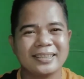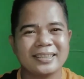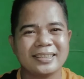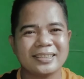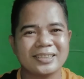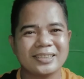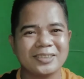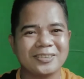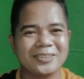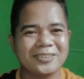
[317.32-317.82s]

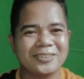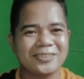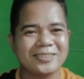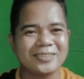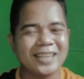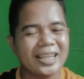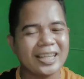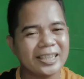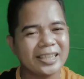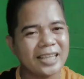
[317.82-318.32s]
So,
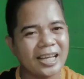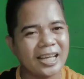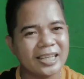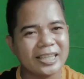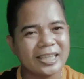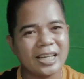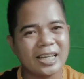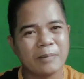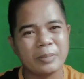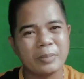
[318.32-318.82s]

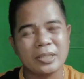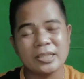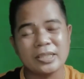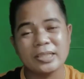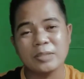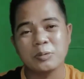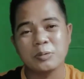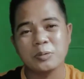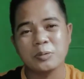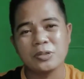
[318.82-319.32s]
dali-dali namin
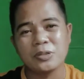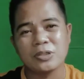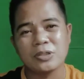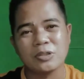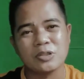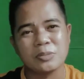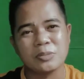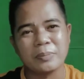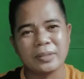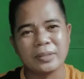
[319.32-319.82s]
isinugod
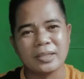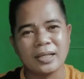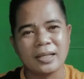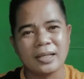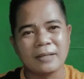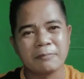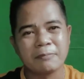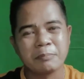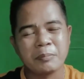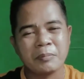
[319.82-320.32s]
sa
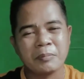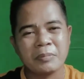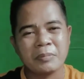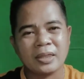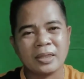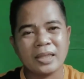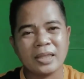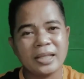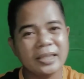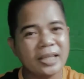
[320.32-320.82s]
ospital.
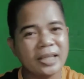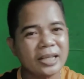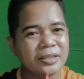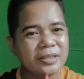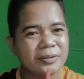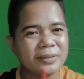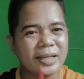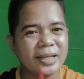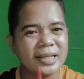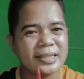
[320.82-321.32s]
Tandaan
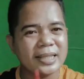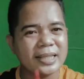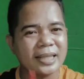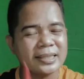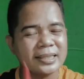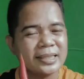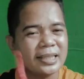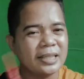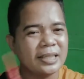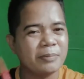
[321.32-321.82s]
nyo guys, ang
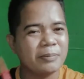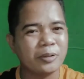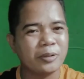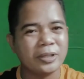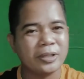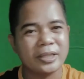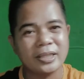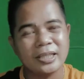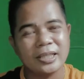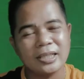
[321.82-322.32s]
sili po
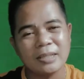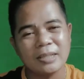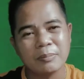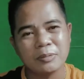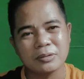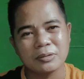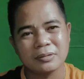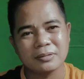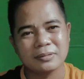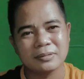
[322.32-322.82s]
hindi
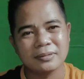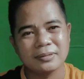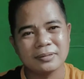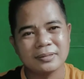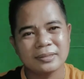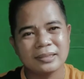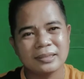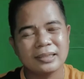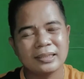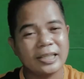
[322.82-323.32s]
gamot.
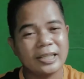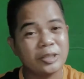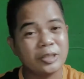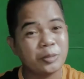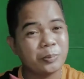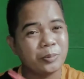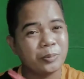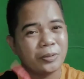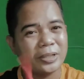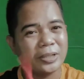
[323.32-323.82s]

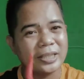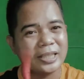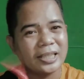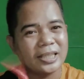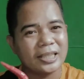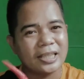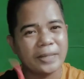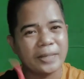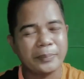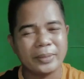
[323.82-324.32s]
Ito po ay
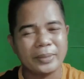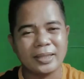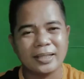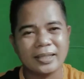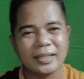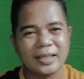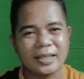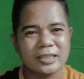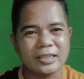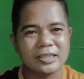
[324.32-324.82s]
ginagamit
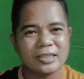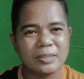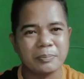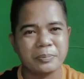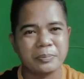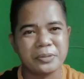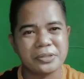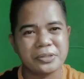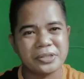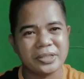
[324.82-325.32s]
lang natin sa
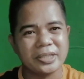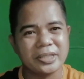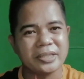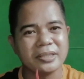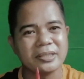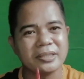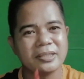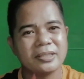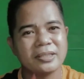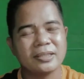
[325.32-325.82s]
first aid.
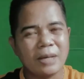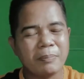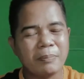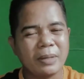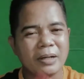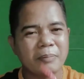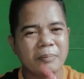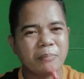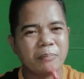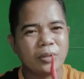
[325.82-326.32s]
Nga pa
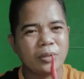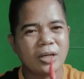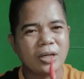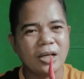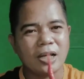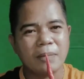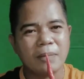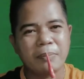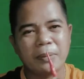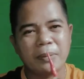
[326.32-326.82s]
rin po
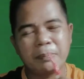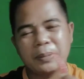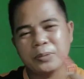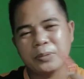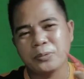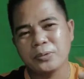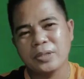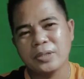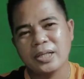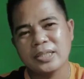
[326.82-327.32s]

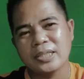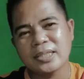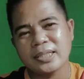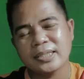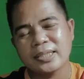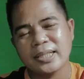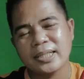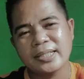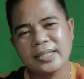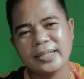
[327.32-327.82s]
nakakapagpatunay sa
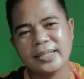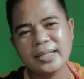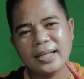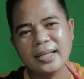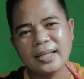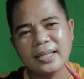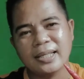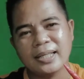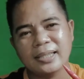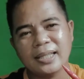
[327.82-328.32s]

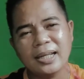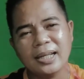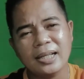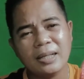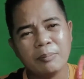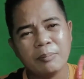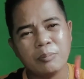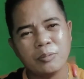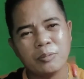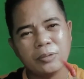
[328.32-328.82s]
sensya na
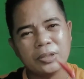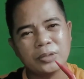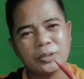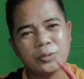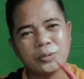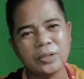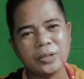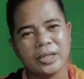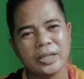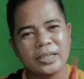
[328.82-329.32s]
talaga pong
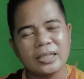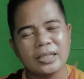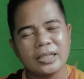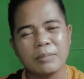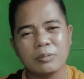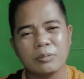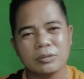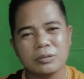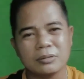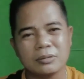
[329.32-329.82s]
ito ay
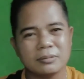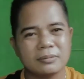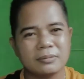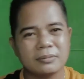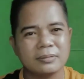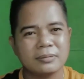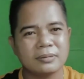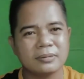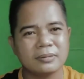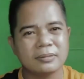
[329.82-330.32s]
gamot.
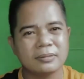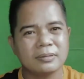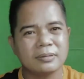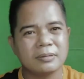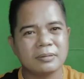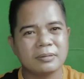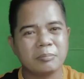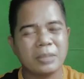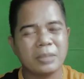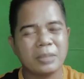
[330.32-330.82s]

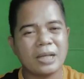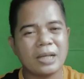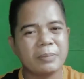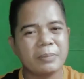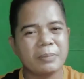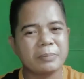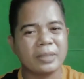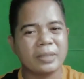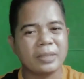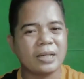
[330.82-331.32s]

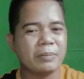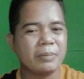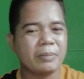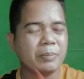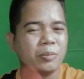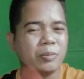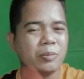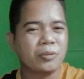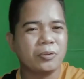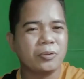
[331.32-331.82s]
Bagamat marami
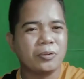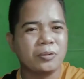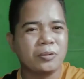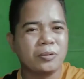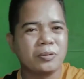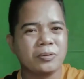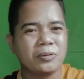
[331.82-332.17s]
pong